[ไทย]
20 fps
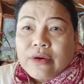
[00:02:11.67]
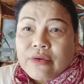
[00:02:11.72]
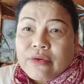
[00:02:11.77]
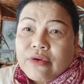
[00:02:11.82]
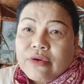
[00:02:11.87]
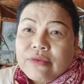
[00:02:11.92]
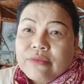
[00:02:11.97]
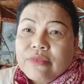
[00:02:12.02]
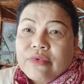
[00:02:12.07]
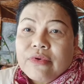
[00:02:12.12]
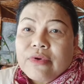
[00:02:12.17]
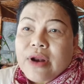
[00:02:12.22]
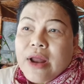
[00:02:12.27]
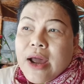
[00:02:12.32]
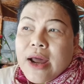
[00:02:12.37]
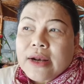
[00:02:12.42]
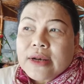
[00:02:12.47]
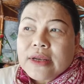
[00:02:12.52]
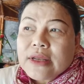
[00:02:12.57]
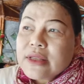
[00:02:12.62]
คนโบ
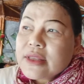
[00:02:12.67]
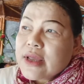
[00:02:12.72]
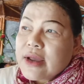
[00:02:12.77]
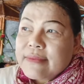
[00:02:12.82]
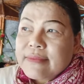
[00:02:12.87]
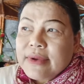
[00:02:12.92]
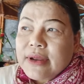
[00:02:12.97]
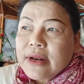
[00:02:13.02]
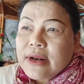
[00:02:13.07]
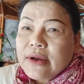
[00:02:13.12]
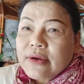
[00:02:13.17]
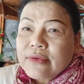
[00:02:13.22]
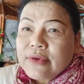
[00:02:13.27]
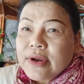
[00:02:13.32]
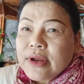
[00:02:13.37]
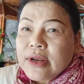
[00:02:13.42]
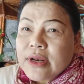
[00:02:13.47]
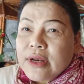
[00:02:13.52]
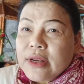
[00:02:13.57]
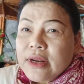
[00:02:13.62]
ราณนี่ทำให้เรา
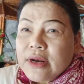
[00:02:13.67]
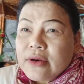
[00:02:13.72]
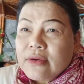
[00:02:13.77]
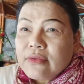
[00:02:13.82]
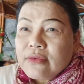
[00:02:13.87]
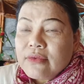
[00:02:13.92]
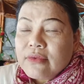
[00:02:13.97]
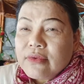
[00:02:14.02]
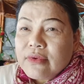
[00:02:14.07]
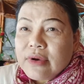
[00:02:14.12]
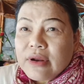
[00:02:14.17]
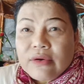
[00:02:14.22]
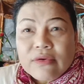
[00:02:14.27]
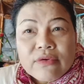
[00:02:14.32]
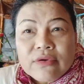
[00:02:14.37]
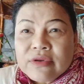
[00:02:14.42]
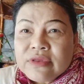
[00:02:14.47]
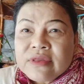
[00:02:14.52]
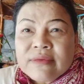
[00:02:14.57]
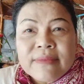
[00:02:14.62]
ได้เรียนรู้แล้วค
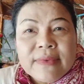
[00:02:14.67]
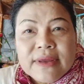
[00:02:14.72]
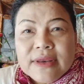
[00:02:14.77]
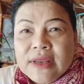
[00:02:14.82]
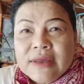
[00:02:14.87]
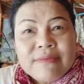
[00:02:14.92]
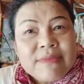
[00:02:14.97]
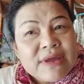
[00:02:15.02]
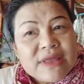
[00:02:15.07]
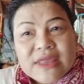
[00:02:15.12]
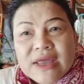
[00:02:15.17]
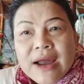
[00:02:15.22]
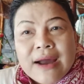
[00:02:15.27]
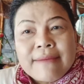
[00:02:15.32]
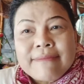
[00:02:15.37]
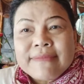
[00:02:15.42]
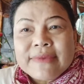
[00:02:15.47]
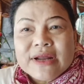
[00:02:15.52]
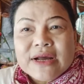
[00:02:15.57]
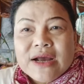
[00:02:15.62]
นสมัยนี้ไม่
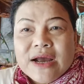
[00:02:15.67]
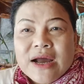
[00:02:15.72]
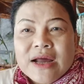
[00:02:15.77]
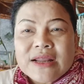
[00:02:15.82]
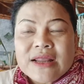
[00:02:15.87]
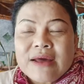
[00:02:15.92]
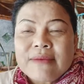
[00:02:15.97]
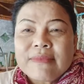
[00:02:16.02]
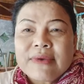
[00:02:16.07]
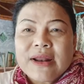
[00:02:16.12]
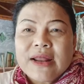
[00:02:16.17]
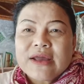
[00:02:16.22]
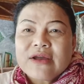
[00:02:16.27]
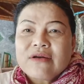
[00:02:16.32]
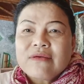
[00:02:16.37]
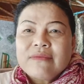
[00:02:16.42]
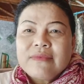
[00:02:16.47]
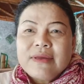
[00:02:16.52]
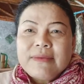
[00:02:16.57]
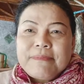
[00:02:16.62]
ทำนะคะ ทำอะไร
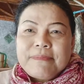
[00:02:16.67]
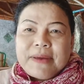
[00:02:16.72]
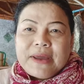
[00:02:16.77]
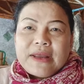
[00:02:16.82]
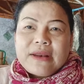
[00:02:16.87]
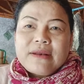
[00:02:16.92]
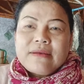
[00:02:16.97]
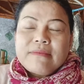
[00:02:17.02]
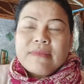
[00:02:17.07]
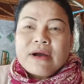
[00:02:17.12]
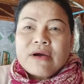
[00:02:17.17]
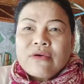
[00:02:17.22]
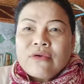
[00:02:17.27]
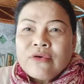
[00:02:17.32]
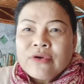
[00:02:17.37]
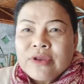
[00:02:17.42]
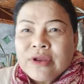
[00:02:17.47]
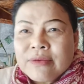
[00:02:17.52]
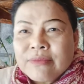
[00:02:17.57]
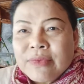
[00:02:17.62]
ก็ไม่เป็นบางค
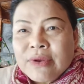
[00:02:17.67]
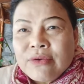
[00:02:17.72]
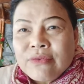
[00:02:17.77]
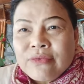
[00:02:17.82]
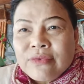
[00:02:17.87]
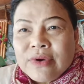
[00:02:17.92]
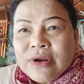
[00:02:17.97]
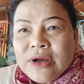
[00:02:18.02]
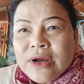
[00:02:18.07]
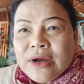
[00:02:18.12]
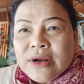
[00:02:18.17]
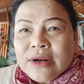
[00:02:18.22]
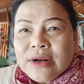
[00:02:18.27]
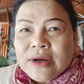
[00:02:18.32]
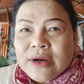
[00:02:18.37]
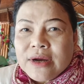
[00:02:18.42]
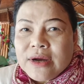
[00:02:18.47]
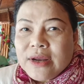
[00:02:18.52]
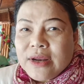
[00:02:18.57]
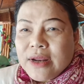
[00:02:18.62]
นยังไม่รู้เรื่องเล
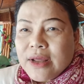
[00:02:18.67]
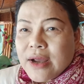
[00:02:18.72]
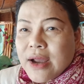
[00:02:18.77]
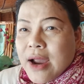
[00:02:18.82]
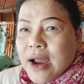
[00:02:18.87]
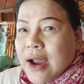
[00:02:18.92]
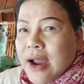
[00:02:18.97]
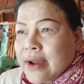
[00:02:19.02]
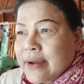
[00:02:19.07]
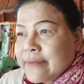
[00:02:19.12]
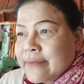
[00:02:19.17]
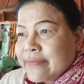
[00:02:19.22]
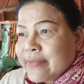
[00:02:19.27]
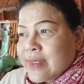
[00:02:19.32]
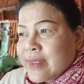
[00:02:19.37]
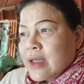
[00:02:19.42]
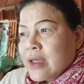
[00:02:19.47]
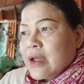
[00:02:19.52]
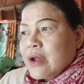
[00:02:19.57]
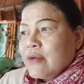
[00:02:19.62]
ยนะคะ
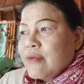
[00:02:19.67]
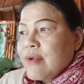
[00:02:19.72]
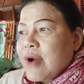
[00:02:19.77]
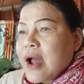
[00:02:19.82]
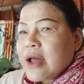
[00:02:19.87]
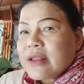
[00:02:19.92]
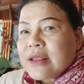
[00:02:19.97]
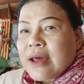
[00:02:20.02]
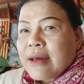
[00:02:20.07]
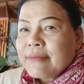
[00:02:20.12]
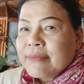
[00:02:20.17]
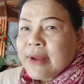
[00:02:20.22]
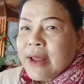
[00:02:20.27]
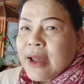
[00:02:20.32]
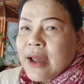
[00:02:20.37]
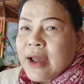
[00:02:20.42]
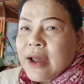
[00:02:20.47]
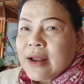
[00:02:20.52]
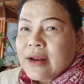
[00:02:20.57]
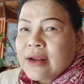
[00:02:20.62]
ว่าทำ
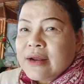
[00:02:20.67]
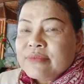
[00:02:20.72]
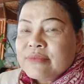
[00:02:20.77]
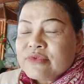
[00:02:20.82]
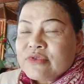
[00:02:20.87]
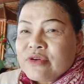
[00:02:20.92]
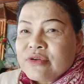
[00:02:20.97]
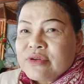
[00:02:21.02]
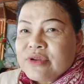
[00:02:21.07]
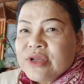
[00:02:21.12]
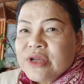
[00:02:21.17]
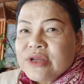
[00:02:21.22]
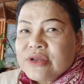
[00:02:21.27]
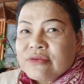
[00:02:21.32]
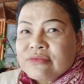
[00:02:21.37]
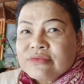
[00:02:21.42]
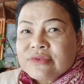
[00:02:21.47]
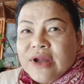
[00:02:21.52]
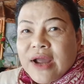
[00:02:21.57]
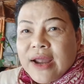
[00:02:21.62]
นาเริ่มต้นที่ตร
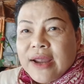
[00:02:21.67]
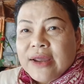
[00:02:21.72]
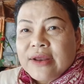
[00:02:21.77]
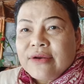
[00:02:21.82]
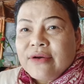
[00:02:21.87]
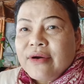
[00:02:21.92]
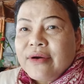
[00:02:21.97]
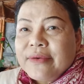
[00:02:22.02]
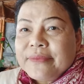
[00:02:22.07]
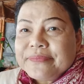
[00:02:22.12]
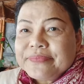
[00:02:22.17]
งไหนเนาะ